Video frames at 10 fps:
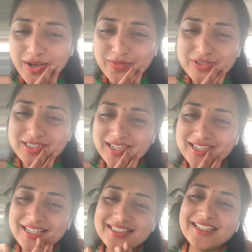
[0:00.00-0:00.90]
अब वो
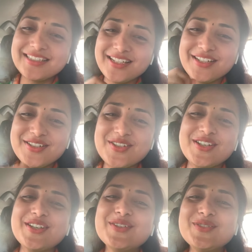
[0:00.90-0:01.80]
जाके लग जाता है
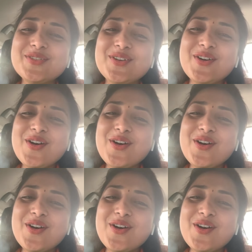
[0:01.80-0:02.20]
शेर को